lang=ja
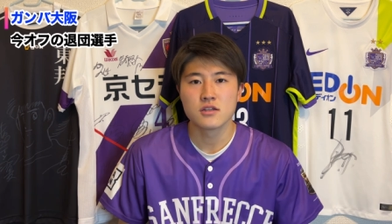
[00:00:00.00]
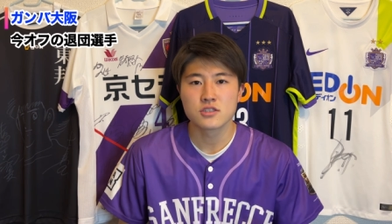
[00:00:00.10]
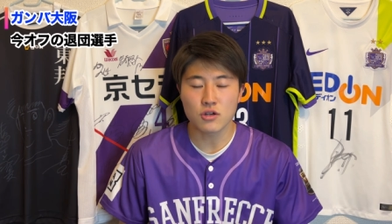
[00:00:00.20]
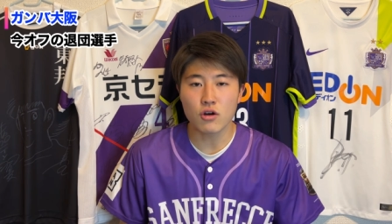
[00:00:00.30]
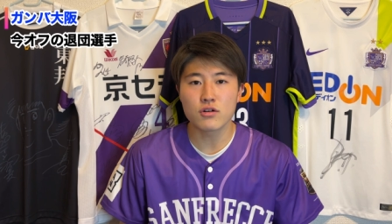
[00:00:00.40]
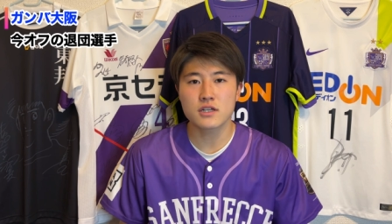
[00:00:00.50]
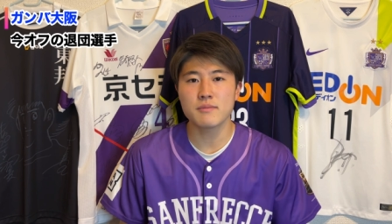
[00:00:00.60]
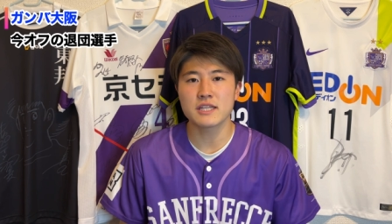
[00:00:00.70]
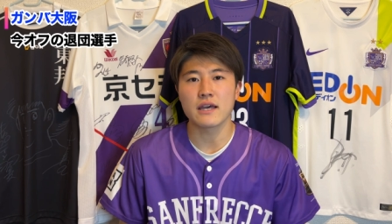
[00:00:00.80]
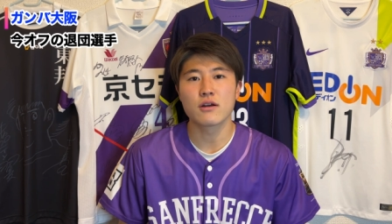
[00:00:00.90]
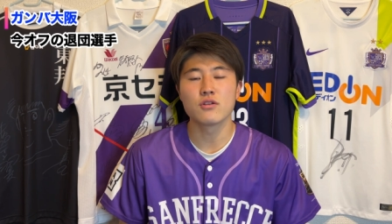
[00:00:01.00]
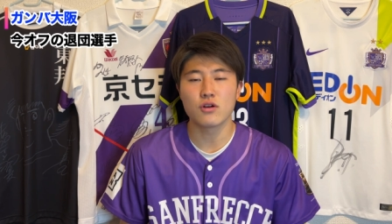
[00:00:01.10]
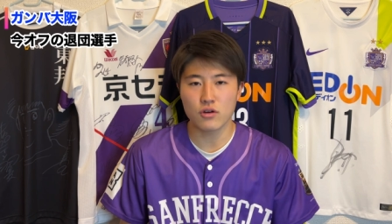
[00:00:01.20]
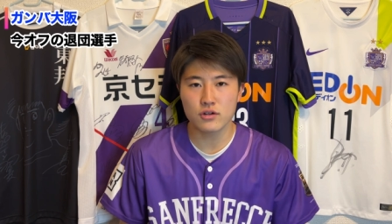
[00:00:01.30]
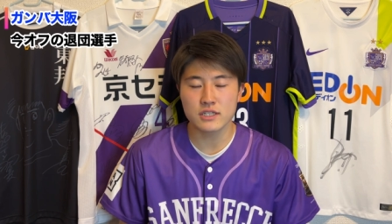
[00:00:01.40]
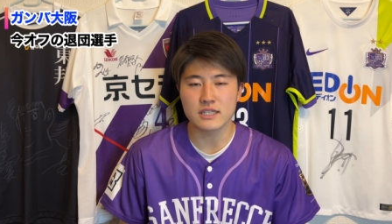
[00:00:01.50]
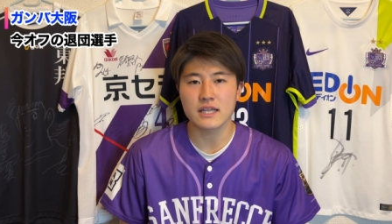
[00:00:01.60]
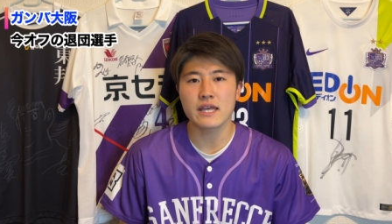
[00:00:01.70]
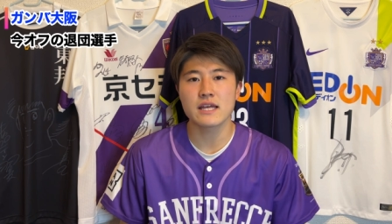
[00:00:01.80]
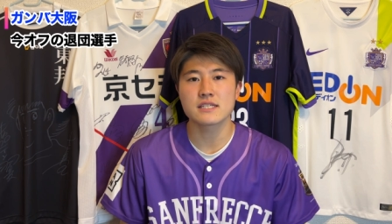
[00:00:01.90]
そこを含めて、このオフに
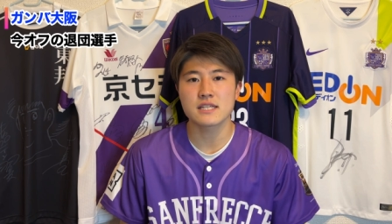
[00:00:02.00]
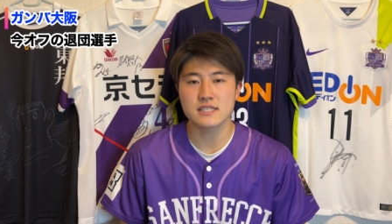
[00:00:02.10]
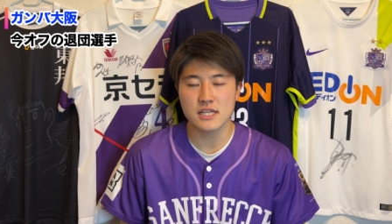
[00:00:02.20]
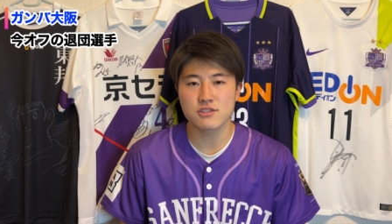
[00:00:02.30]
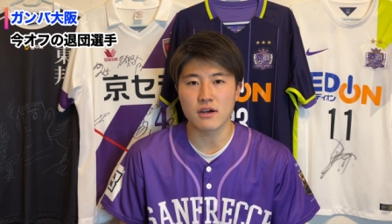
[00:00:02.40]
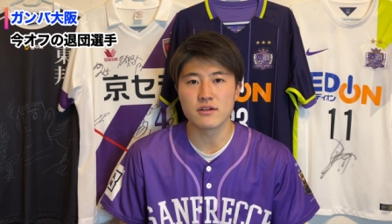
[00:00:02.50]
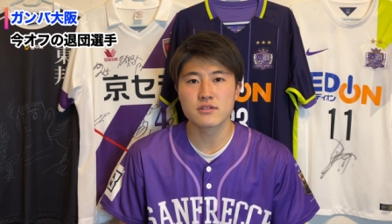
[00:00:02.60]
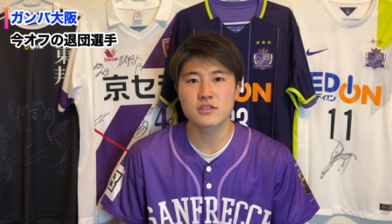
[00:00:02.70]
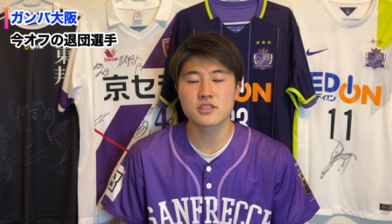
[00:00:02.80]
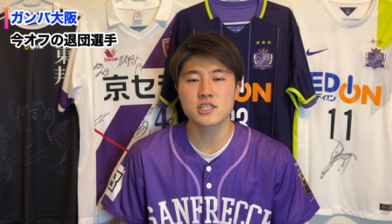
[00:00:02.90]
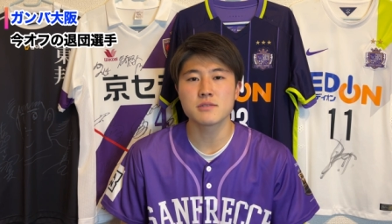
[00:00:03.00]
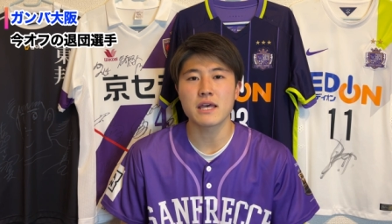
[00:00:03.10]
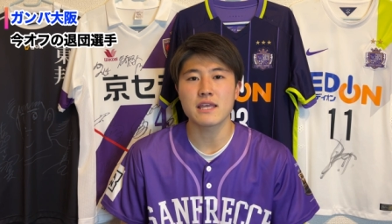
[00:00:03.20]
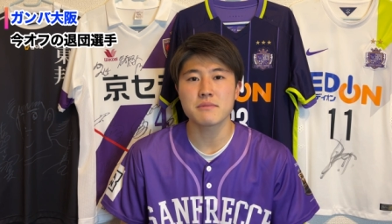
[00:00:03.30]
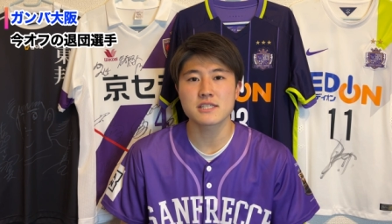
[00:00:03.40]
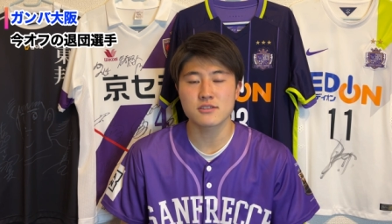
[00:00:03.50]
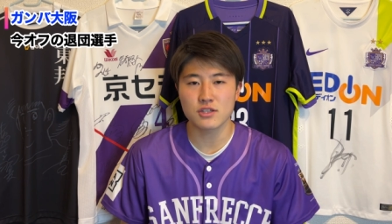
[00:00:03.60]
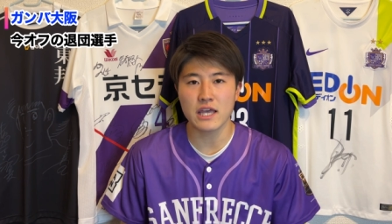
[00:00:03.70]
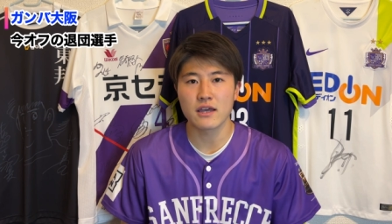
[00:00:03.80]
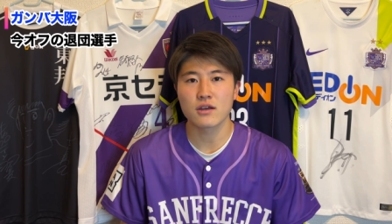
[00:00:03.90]
退団した選手は複数名いますので、